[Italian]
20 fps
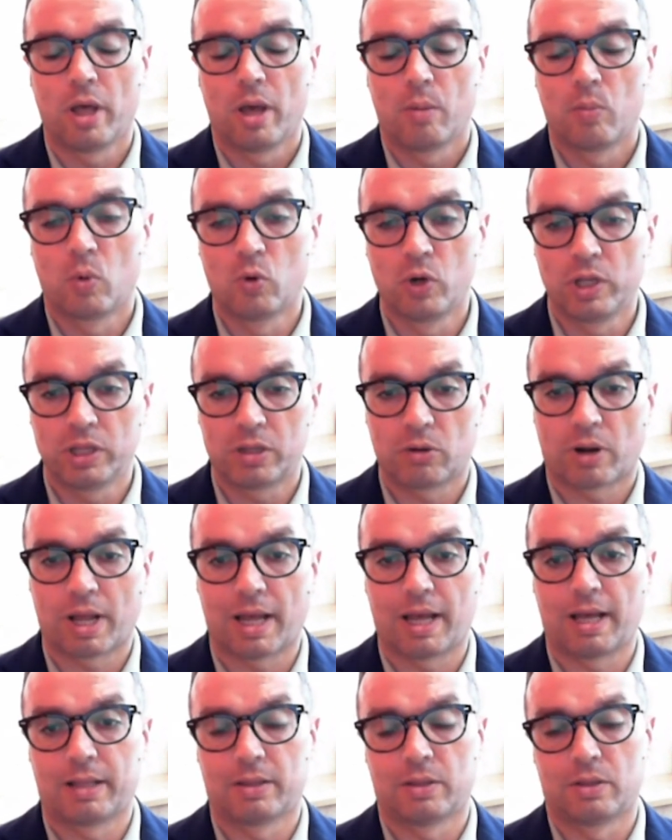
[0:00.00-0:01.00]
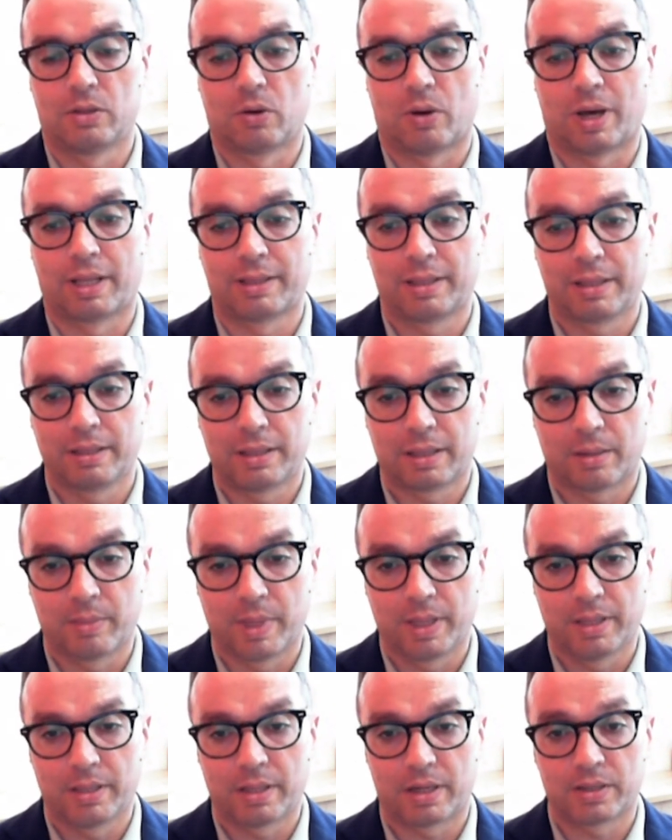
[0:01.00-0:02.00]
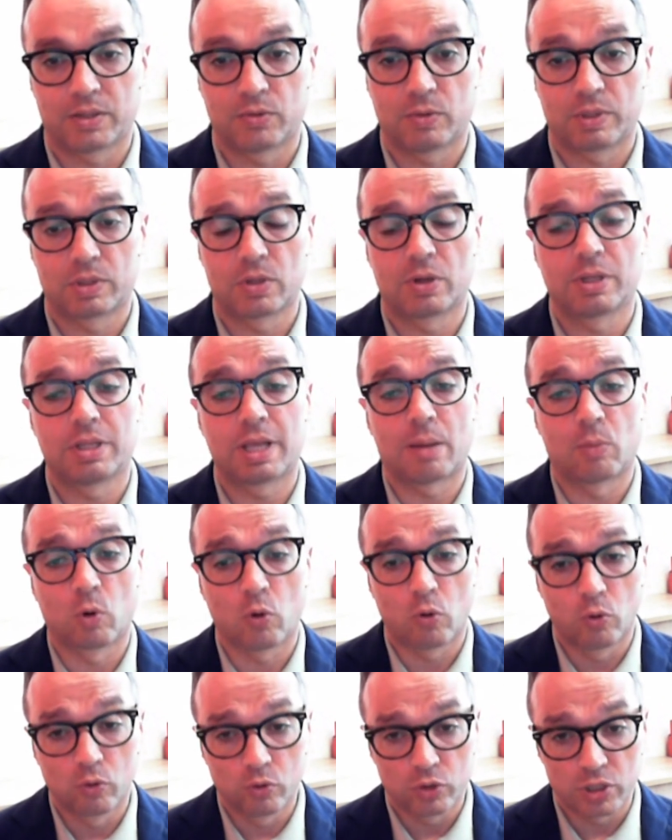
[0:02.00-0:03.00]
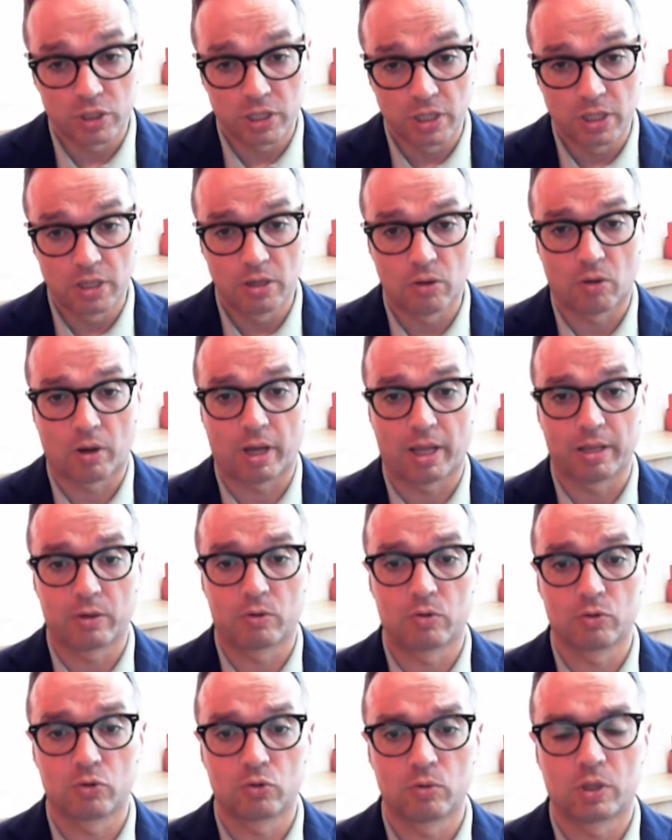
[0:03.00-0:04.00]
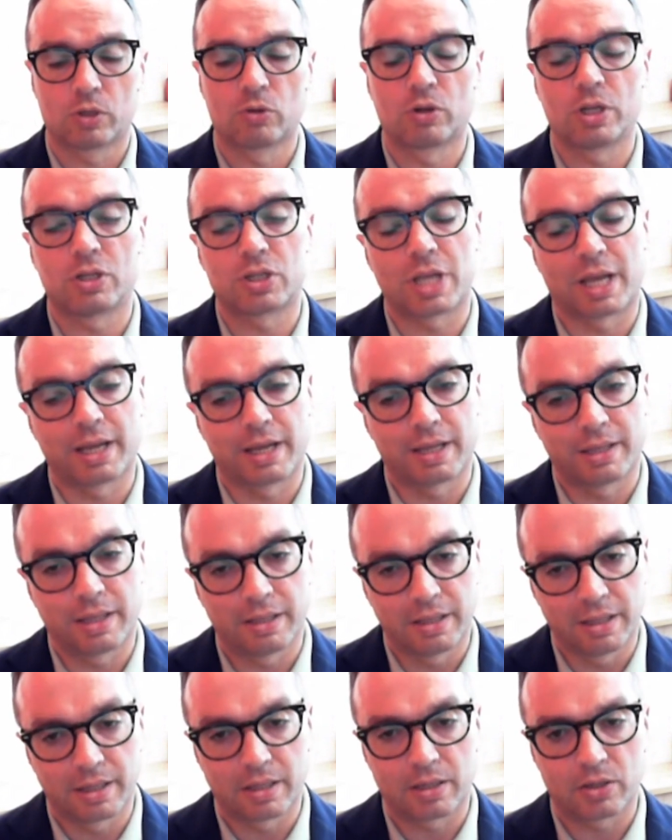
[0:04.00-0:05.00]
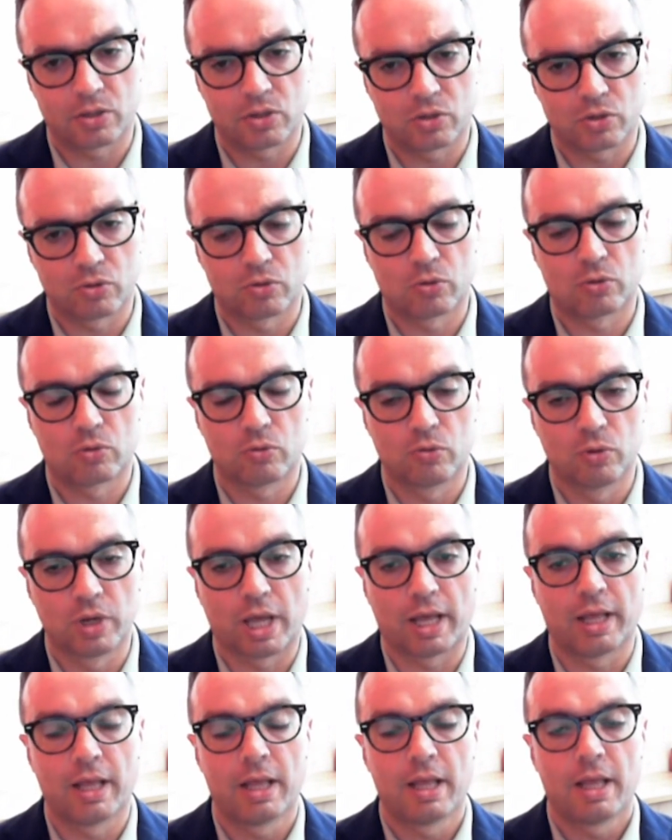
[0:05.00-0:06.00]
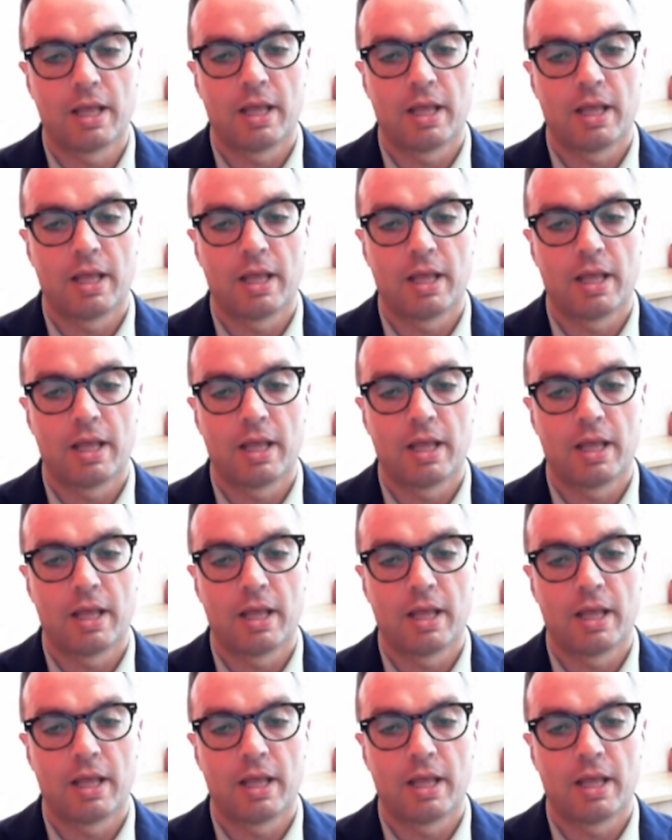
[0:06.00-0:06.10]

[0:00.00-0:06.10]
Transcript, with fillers: monitorando attentamente la situazione, diamo consiglio ai consumatori, c'è anche da dire che ci sono alcune